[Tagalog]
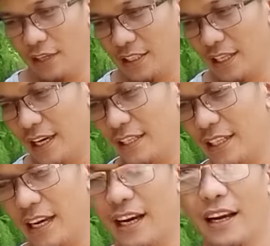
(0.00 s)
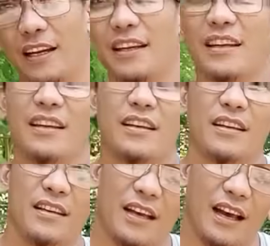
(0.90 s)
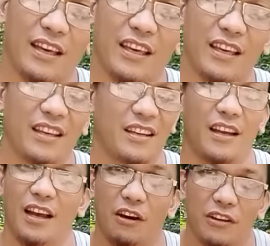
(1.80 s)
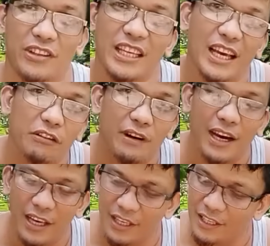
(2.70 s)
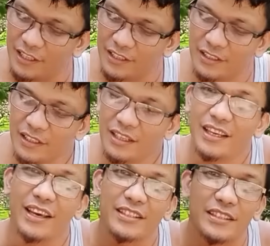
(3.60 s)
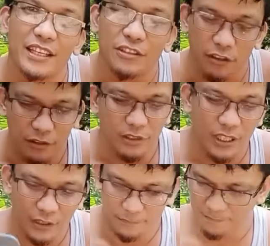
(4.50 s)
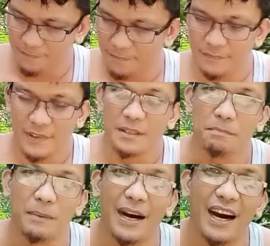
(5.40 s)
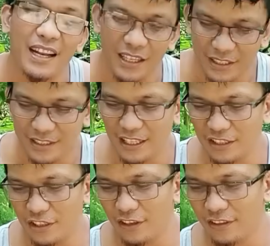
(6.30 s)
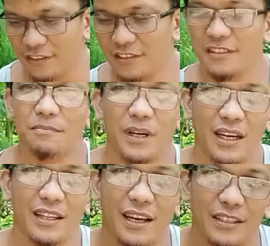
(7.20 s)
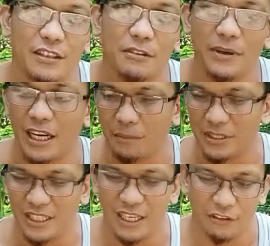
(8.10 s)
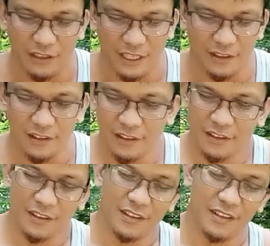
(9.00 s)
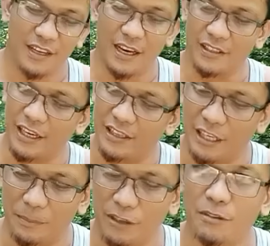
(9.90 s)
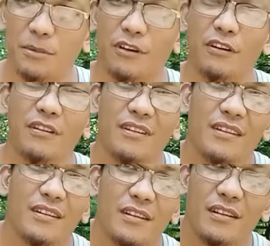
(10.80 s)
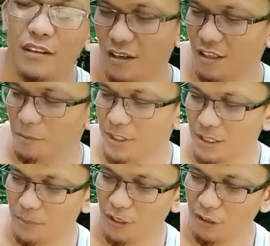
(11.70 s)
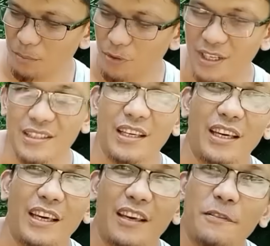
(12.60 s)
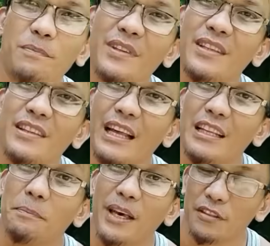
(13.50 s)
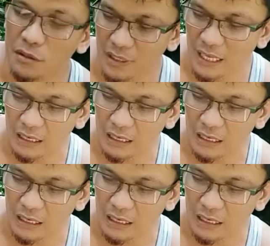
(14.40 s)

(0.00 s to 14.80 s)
siya guys sa aking uh, ah, DIY extension. Eh. Mamahaling extension. Maganda kasi to marami siyang outlet. At kahit na iba ibato mo, hindi masama yung lobo kasi 30 pesos lang